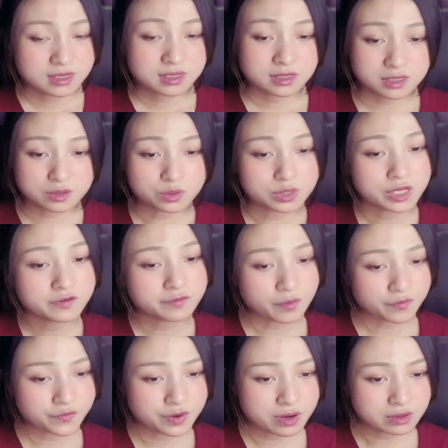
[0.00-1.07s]
cửu thiên
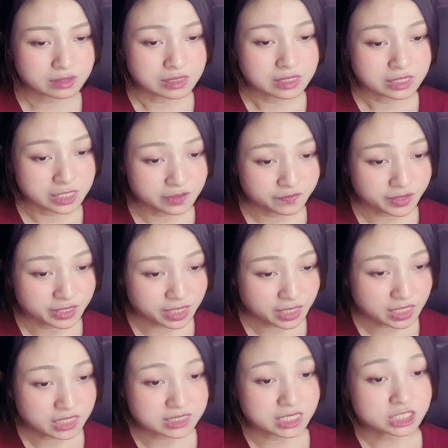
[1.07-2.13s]
phong vương nhân vật nhất
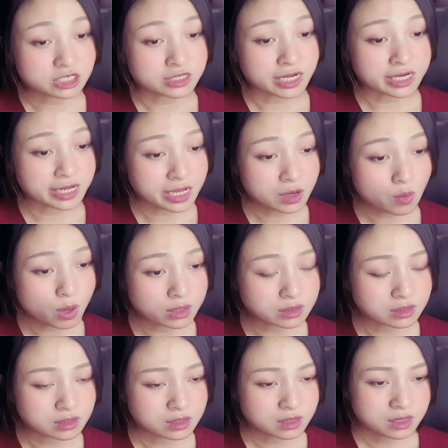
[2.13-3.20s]
định sẽ trở thành đế quân
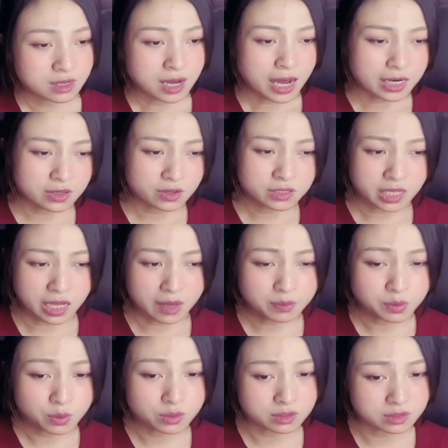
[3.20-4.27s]
hắn có thể hấp
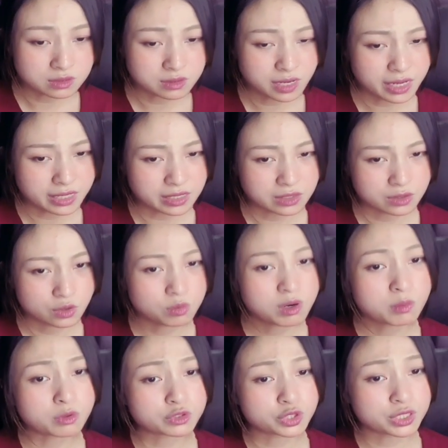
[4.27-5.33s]
thu được thứ này đúng là
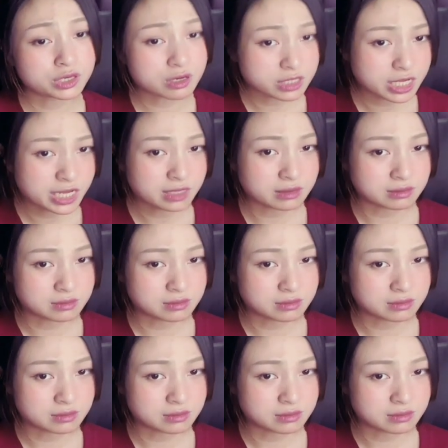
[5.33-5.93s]
một chuyện đương nhiên